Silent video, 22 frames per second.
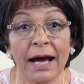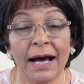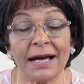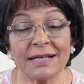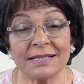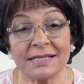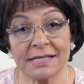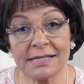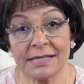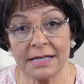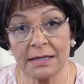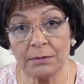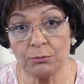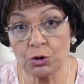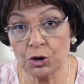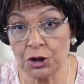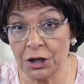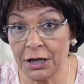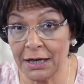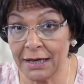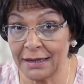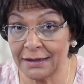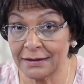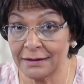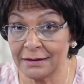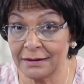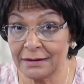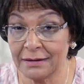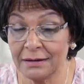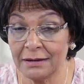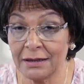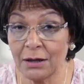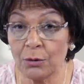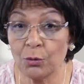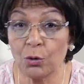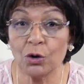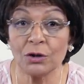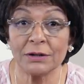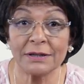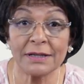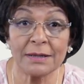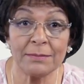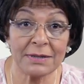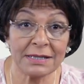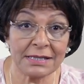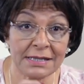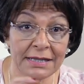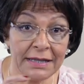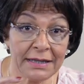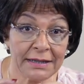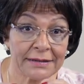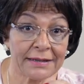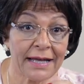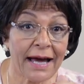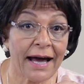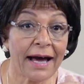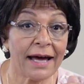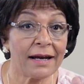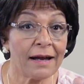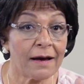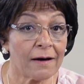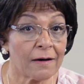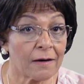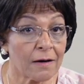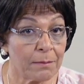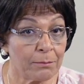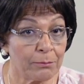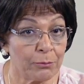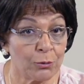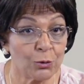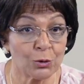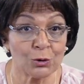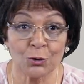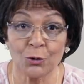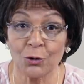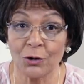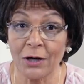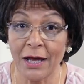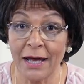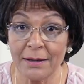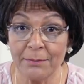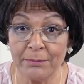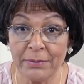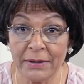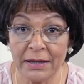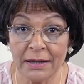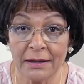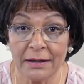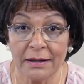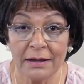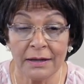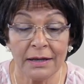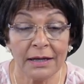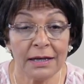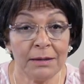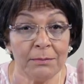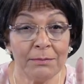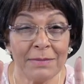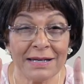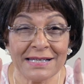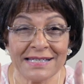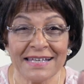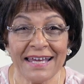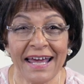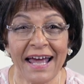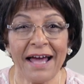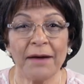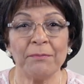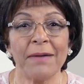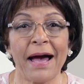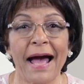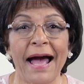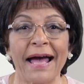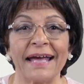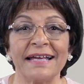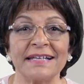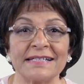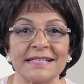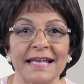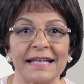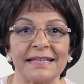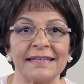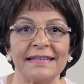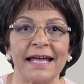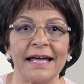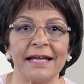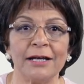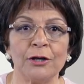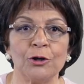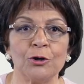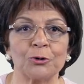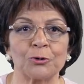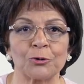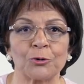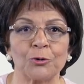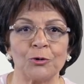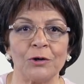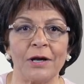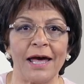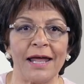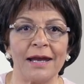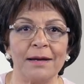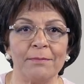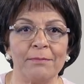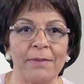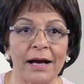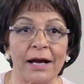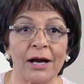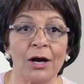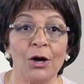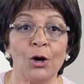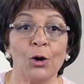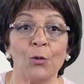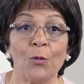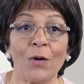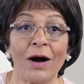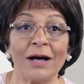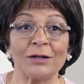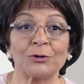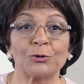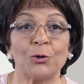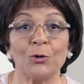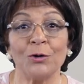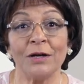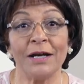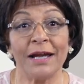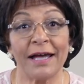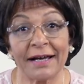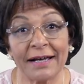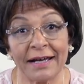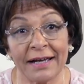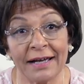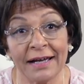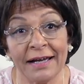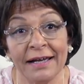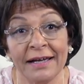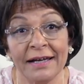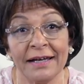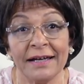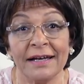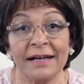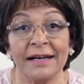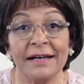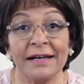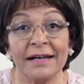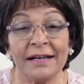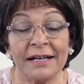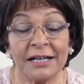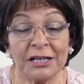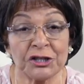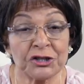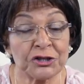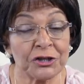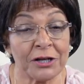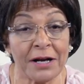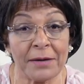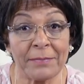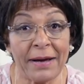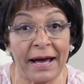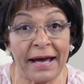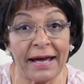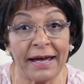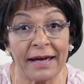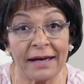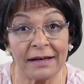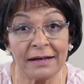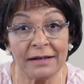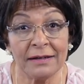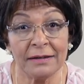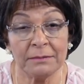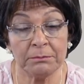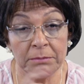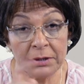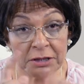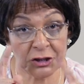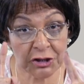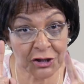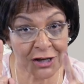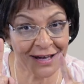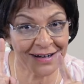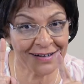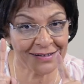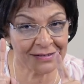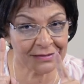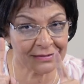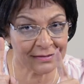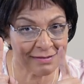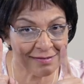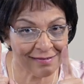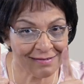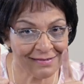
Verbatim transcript: عزيزي المشاهد لو قلت المسيح تعالى يا رب وادخل قلبي المسيح ما هيصدق انه يدخل قلبك وهتكون لك آه، عشرة معاه بشرط